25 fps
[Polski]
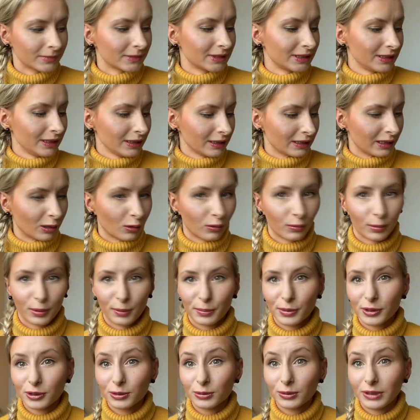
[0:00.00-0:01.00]
zniknęło,
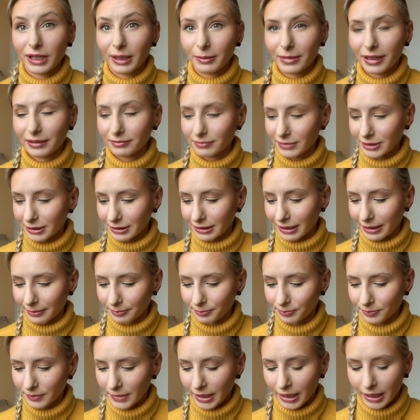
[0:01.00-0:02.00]
po prostu nie ma i tyle.
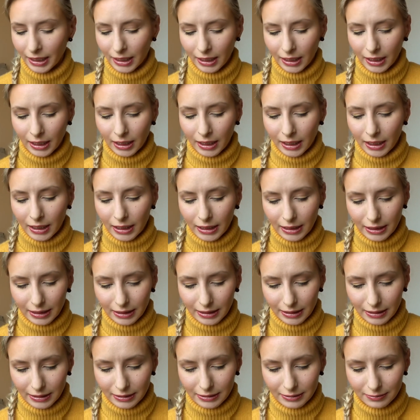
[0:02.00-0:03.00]
E,
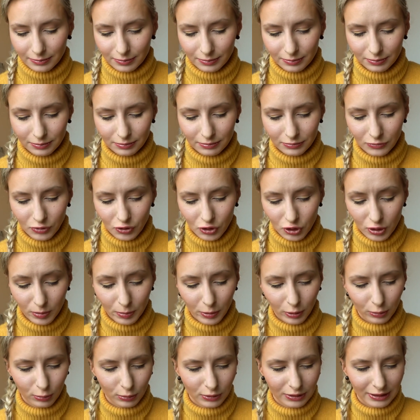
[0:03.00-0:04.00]
trzy
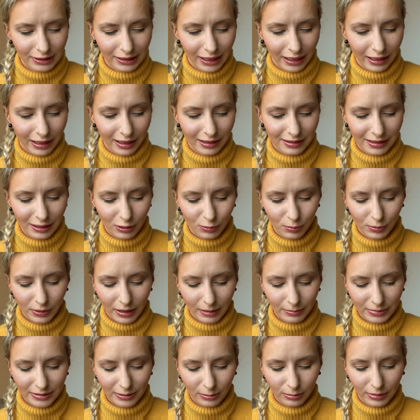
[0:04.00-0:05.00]
produkty, jakie
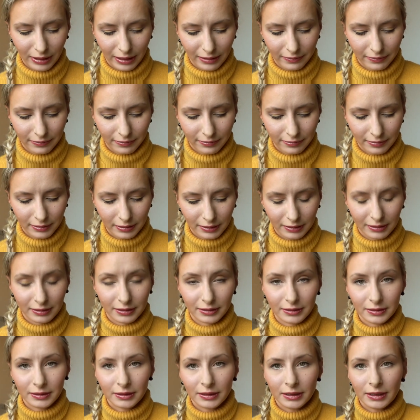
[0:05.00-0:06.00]
zakupiłam sobie w,
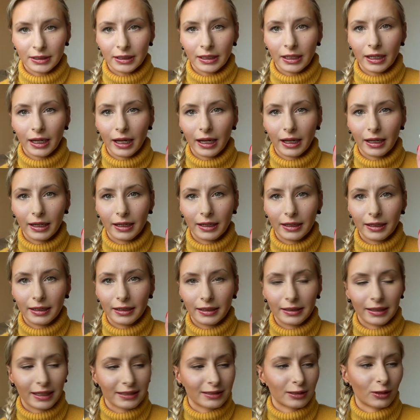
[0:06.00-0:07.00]

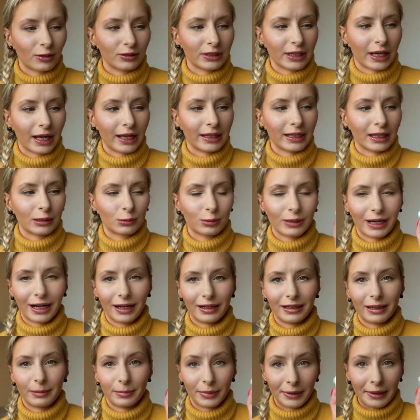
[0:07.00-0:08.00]
e, na stronie
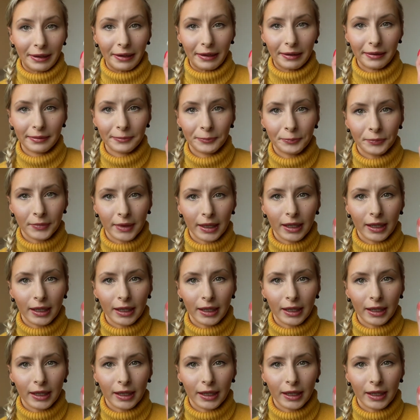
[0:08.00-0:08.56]
enaturalne.pl.